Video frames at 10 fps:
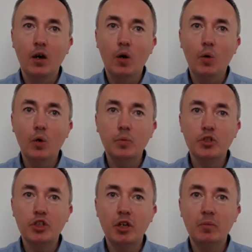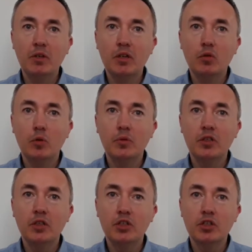Общее
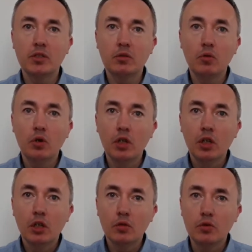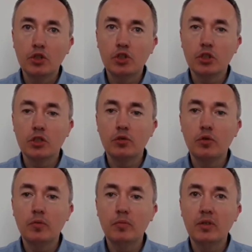микробное число, то есть
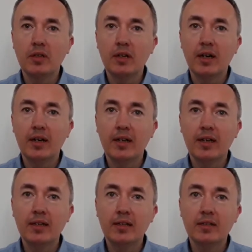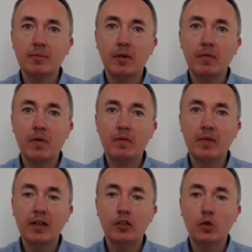число микроорганизмов в
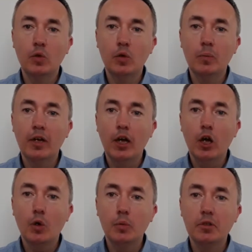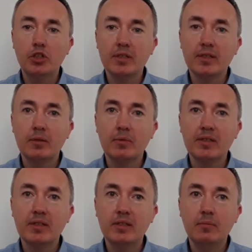одном кубическом
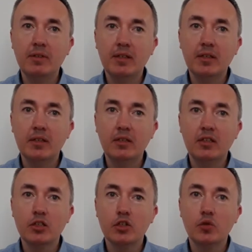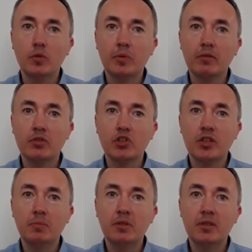сантиметре, не должно
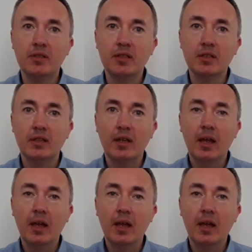превышать 50.